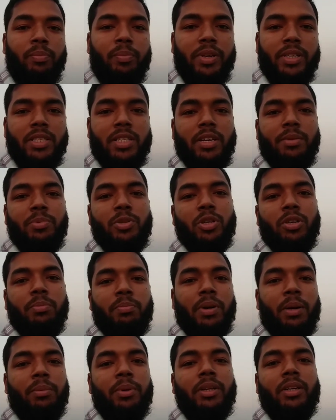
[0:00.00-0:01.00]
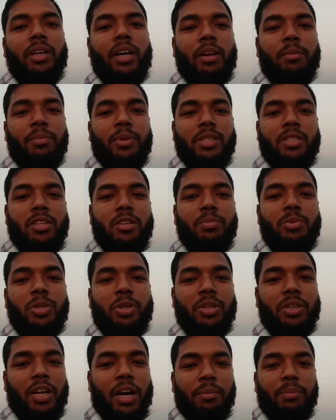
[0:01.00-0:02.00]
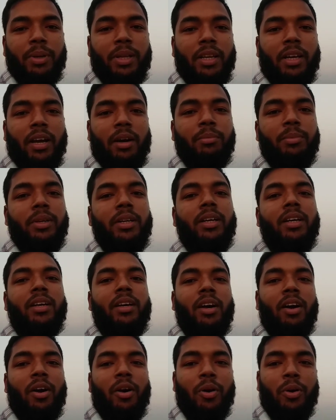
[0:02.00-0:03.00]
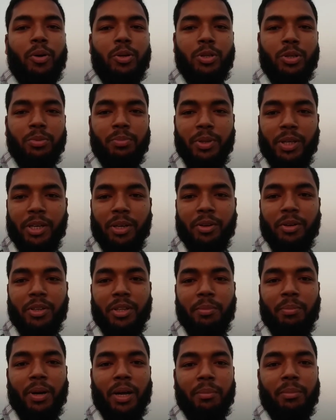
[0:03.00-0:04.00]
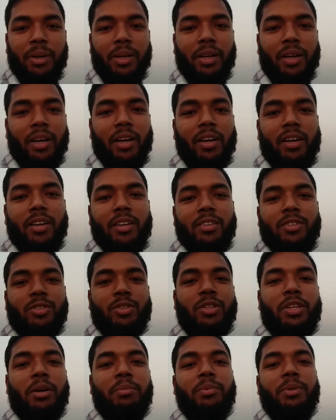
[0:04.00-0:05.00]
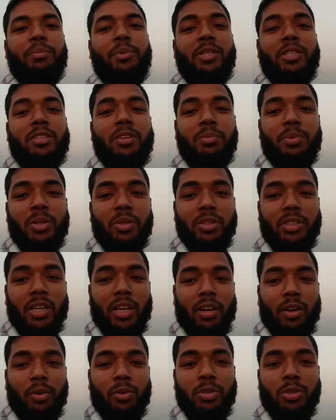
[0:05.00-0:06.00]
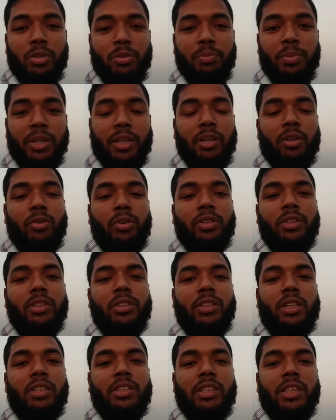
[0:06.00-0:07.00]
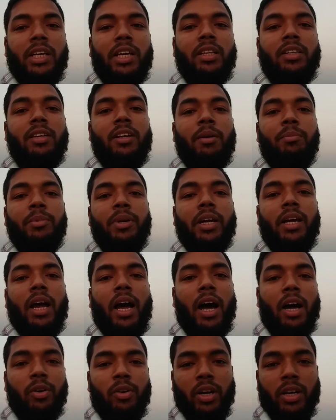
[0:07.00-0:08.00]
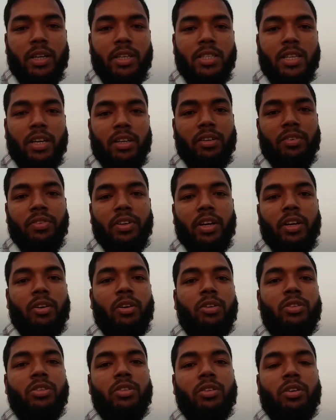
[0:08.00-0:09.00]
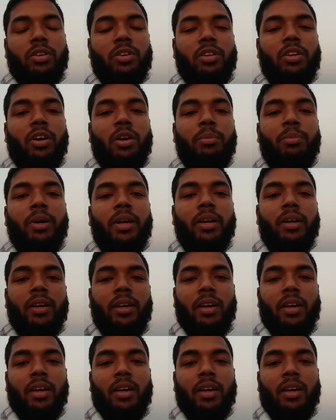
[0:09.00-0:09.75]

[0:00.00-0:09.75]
প্রেসক্রিপশন পাবেন না আর প্রেসক্রিপশন না পেলে আপনি ওষুধ বিক্রি করতে পারবেন না যদি আপনি প্রেসক্রিপশন ছাড়া ওষুধ বিক্রি করতে চান সেক্ষেত্রে আপনাকে আরও একটি সার্টিফিকেট অর্জন করতে হবে